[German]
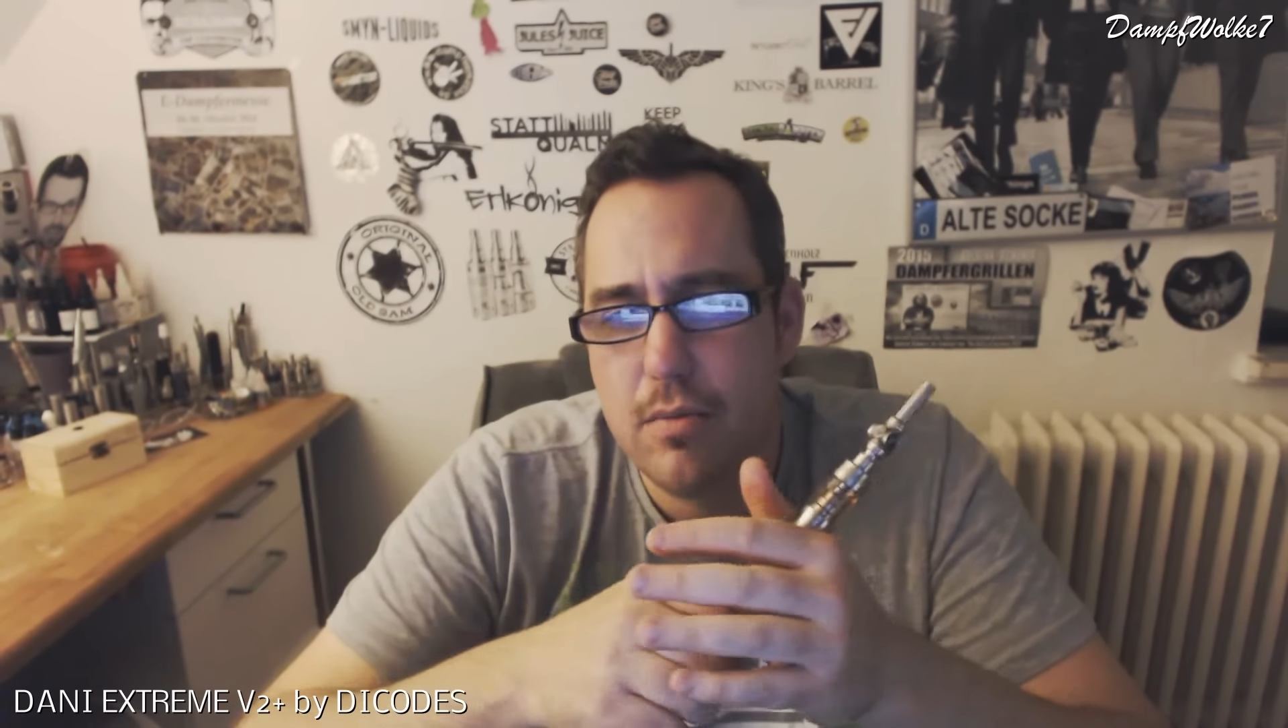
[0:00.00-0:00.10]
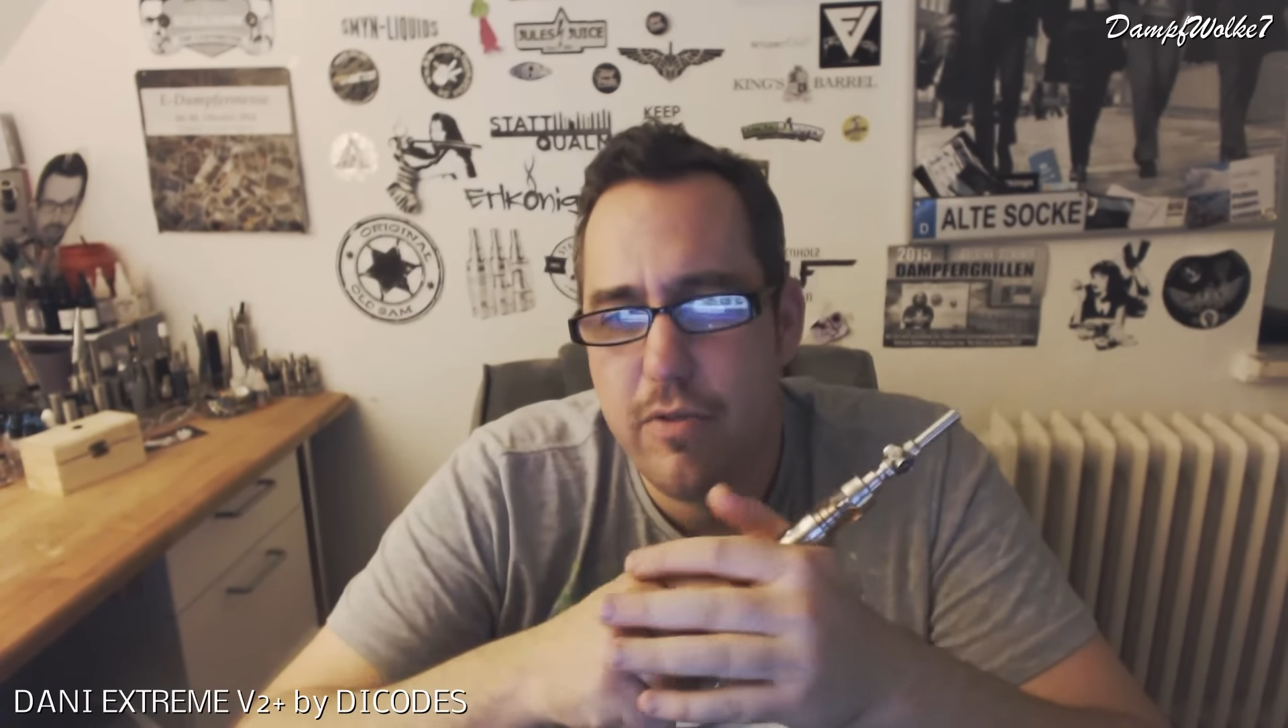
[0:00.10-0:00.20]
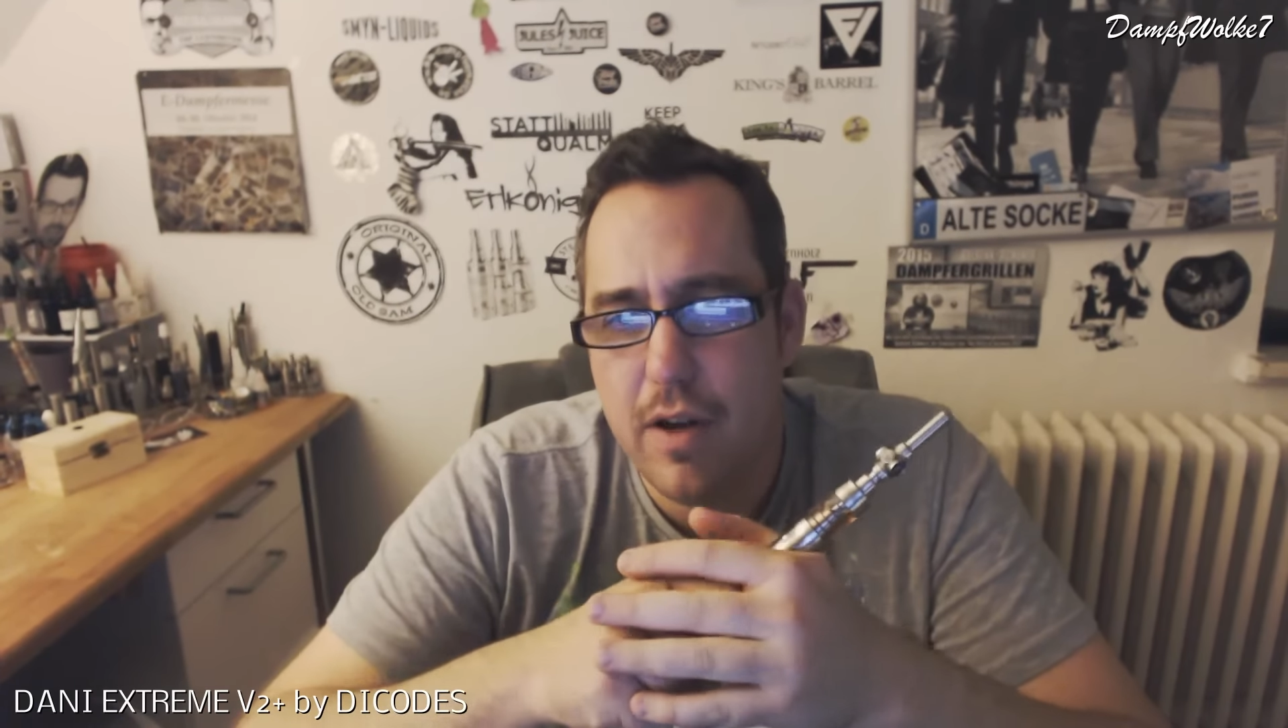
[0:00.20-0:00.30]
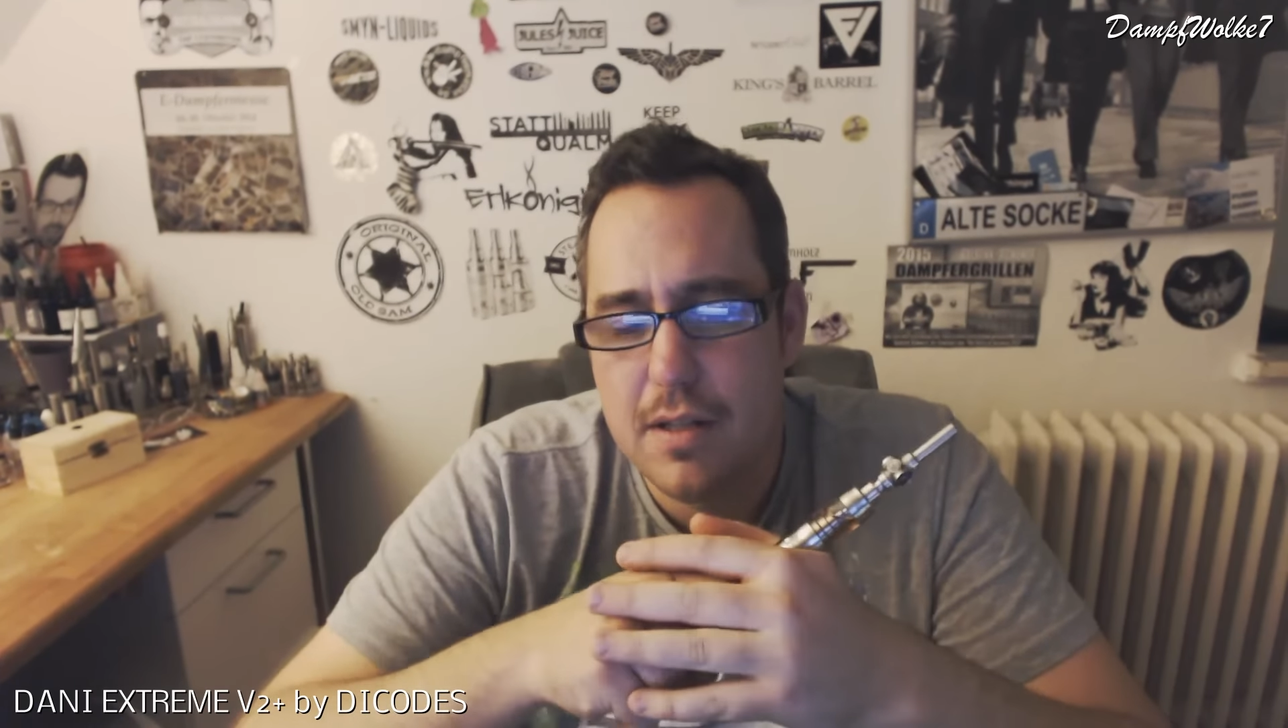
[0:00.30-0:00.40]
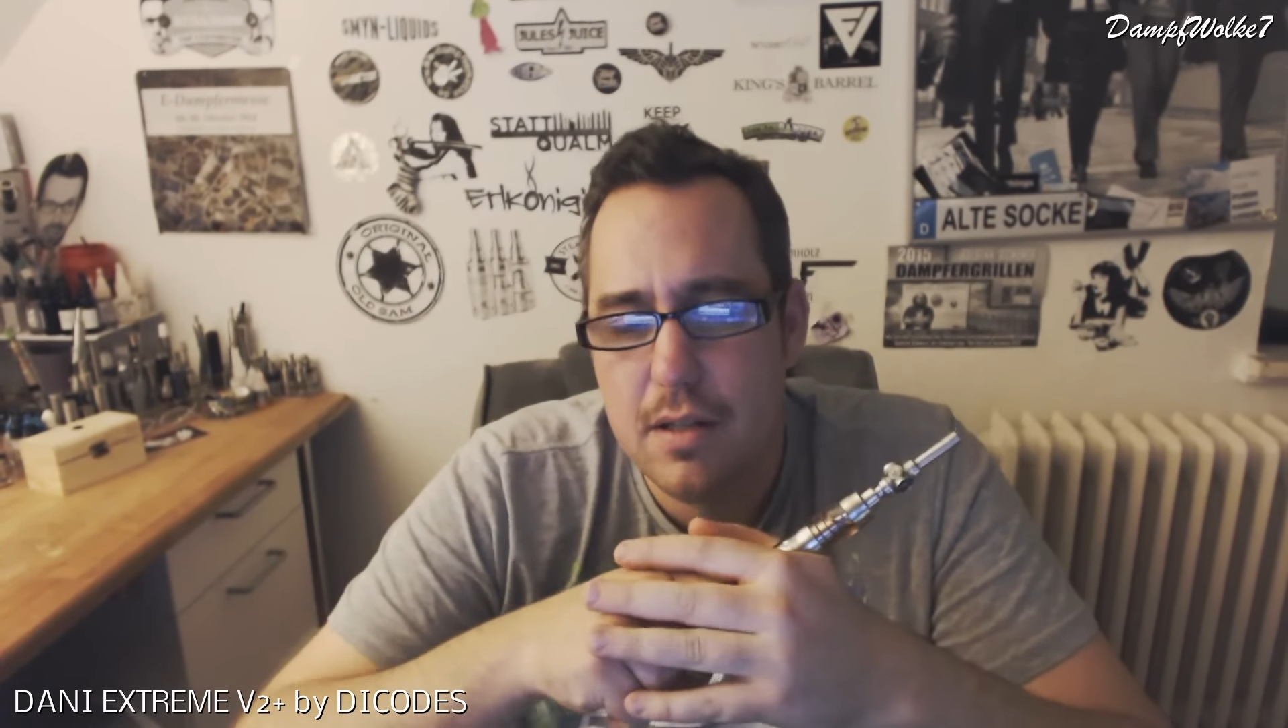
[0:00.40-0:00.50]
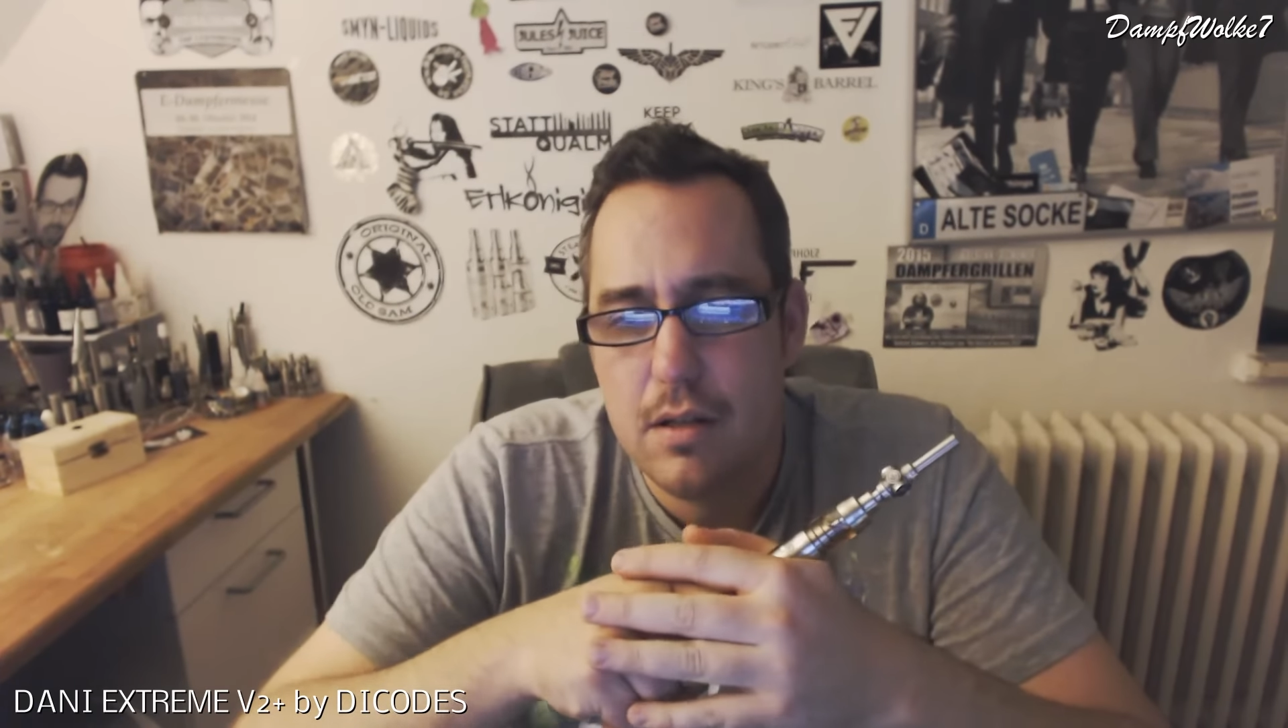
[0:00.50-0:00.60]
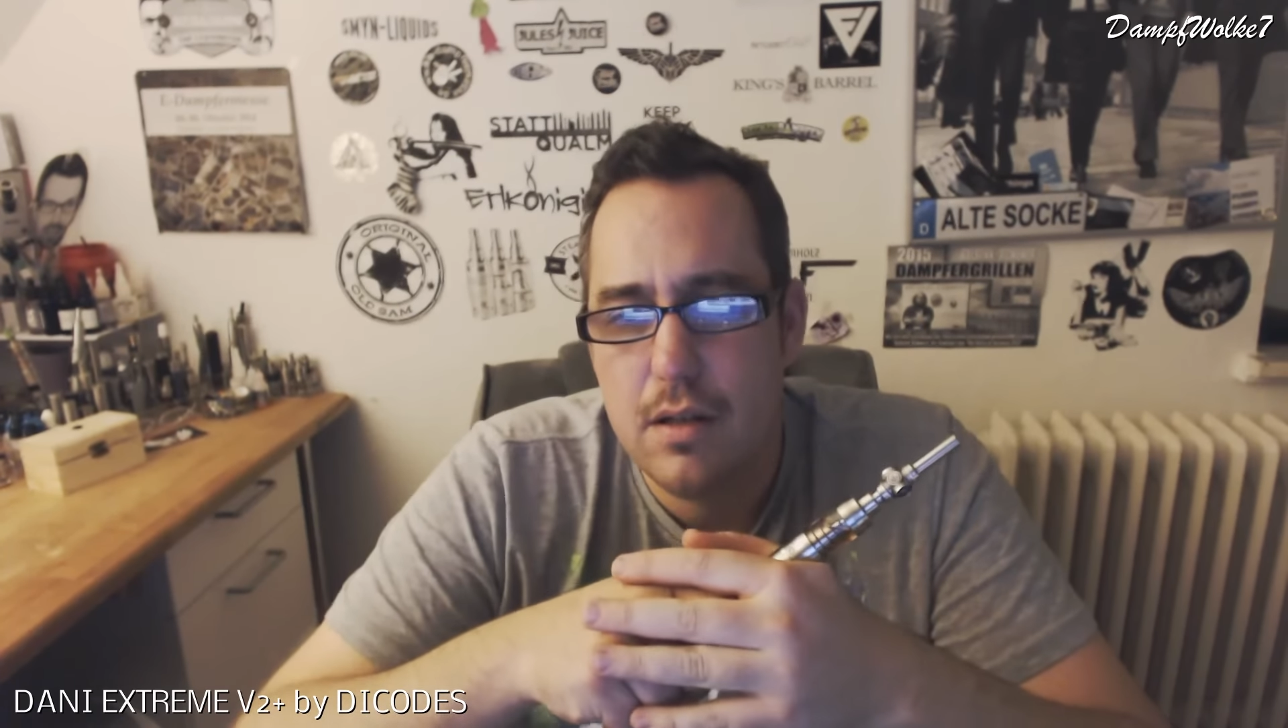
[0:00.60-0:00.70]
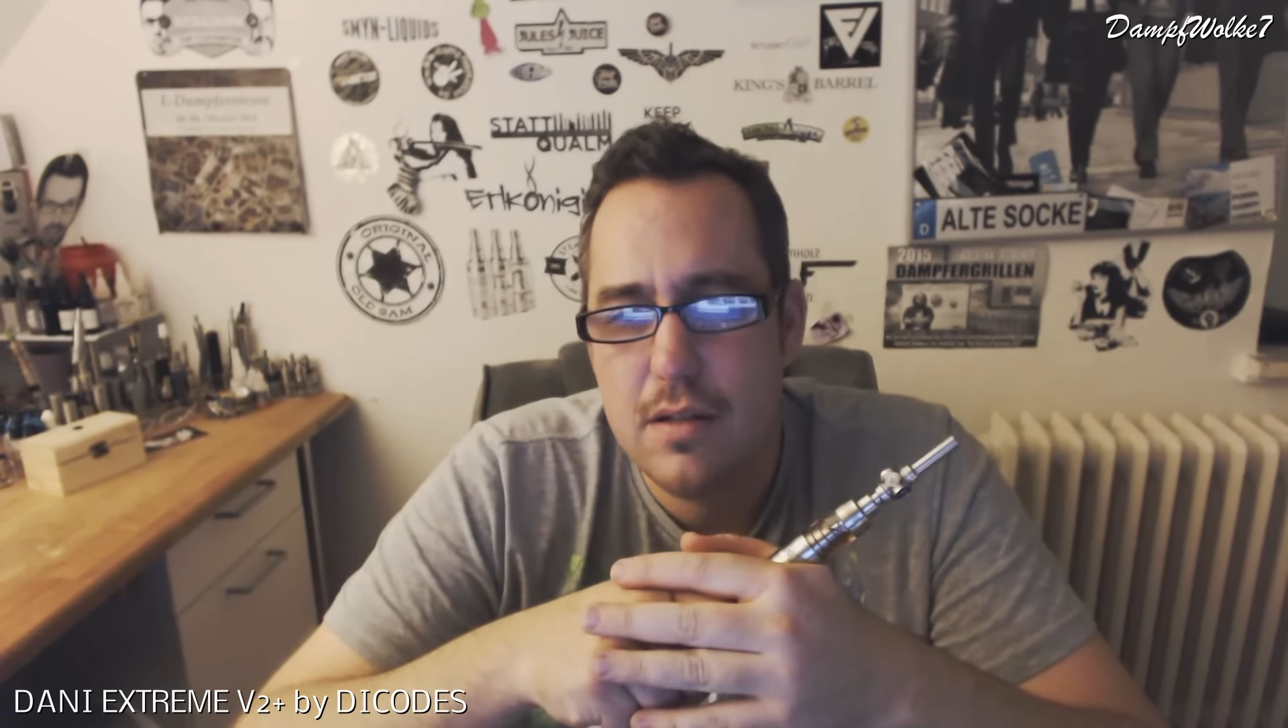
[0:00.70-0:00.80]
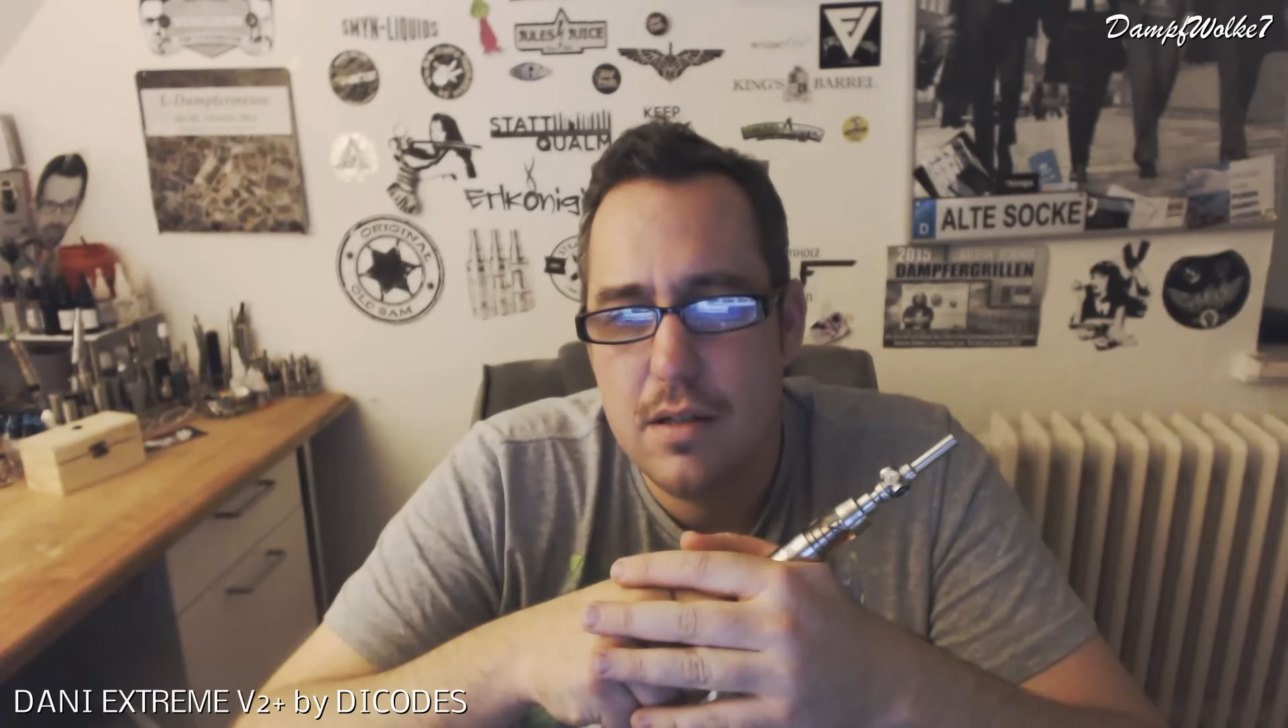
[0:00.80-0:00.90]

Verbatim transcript: zum Fazit,